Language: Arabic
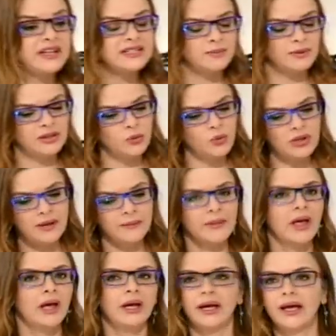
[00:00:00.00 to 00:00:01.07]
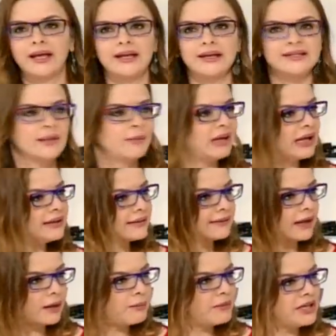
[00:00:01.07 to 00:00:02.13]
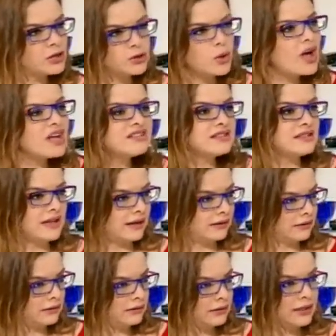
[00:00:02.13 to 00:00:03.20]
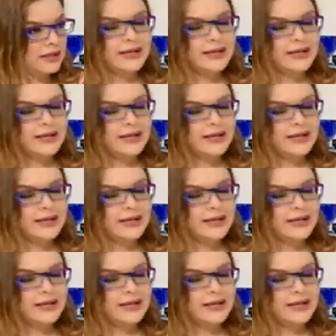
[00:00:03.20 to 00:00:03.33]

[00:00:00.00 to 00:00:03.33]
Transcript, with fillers: ناس بتقول خيي اذا ما حدا طلب مني شو خصني انا مم.